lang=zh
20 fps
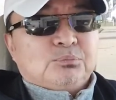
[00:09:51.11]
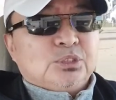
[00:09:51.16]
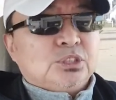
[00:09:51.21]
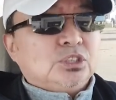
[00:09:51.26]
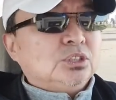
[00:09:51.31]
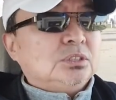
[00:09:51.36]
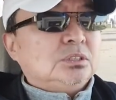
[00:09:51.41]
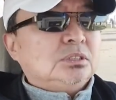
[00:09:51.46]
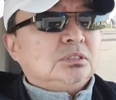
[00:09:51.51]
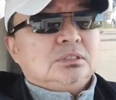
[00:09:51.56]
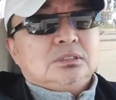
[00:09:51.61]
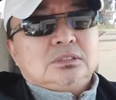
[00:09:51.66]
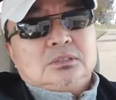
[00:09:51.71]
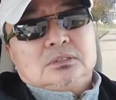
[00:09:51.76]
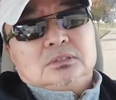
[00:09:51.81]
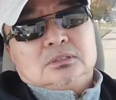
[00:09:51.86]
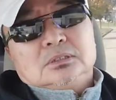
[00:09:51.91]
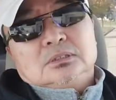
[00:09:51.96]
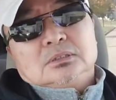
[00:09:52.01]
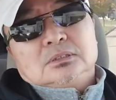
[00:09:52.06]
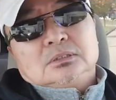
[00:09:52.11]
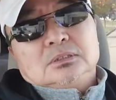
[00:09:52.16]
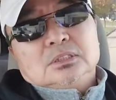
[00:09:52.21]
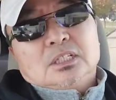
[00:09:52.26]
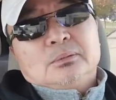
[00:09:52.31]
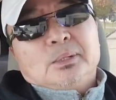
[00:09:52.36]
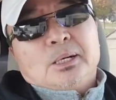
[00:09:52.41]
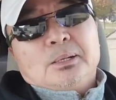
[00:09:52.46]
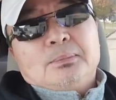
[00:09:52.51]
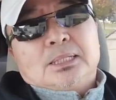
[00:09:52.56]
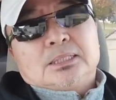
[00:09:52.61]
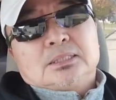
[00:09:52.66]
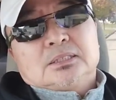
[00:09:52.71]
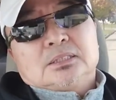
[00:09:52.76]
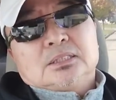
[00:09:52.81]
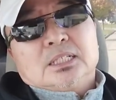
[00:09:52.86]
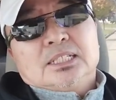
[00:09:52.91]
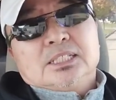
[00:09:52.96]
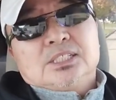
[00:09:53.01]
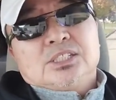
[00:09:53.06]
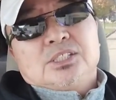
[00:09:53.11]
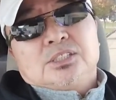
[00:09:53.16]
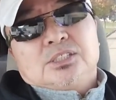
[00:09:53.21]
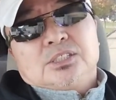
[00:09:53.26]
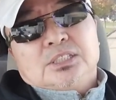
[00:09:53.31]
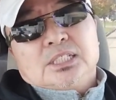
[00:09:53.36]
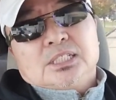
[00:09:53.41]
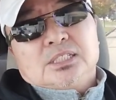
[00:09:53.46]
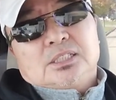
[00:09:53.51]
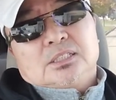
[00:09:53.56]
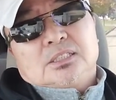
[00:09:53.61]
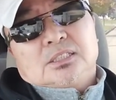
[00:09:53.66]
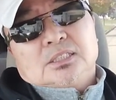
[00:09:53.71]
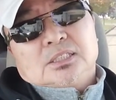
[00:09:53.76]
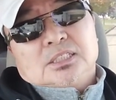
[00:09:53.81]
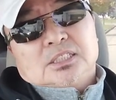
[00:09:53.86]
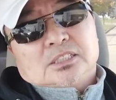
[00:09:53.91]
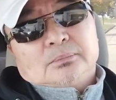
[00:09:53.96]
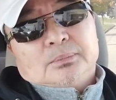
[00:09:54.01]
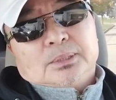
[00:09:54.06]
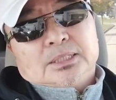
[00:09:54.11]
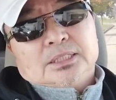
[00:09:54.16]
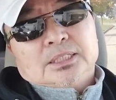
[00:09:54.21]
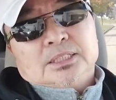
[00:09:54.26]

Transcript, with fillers: 比你你，奥巴马上来之之前是是个什么？